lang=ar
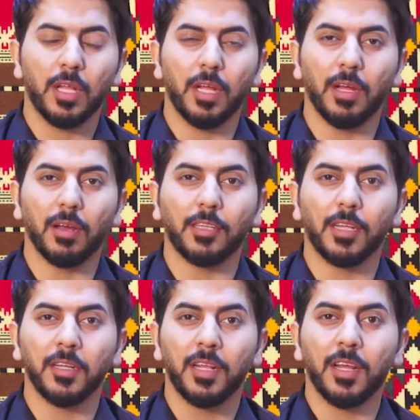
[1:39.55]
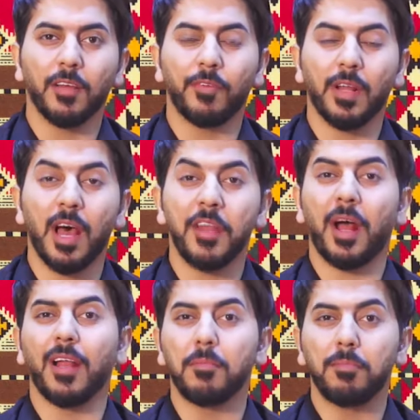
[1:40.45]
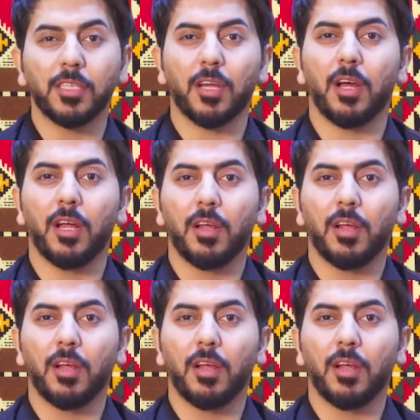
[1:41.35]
آه، غدا فلا نعلم متى